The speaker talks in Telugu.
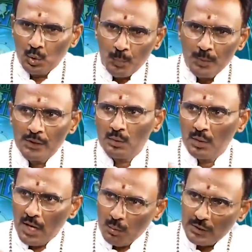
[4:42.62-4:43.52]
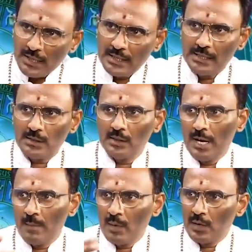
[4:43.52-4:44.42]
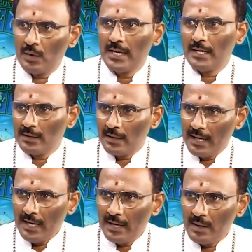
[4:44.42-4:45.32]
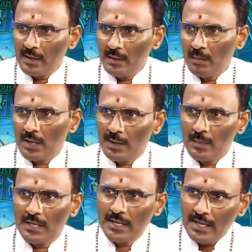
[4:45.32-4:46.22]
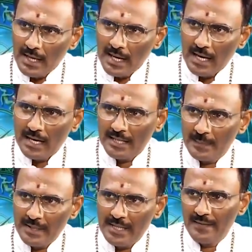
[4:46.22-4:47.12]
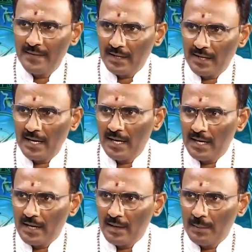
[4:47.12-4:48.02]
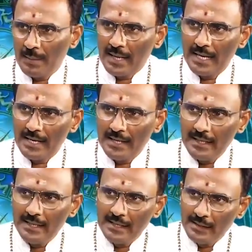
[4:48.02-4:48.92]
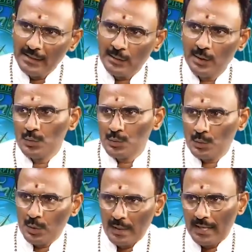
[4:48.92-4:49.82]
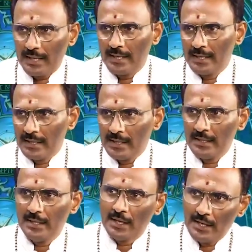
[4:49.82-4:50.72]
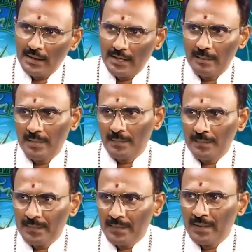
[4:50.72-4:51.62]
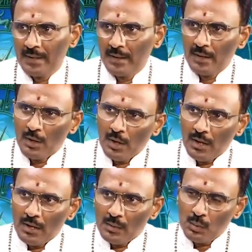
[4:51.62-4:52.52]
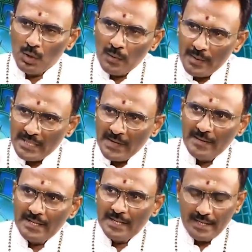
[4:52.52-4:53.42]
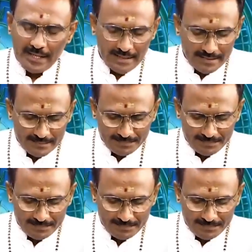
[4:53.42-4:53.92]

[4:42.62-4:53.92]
తూర్పు దిక్కుగా ఉత్తర దిక్కుగా అమ్మవారు ఉండేటట్లుగా మొట్టమొదట ఆ లక్ష్మీదేవి యొక్క పటాన్ని ఇంట్లో ఉంచుకోవాలి ఇది రెండవ నియమం ఇంకొక విషయం ఏంటంటే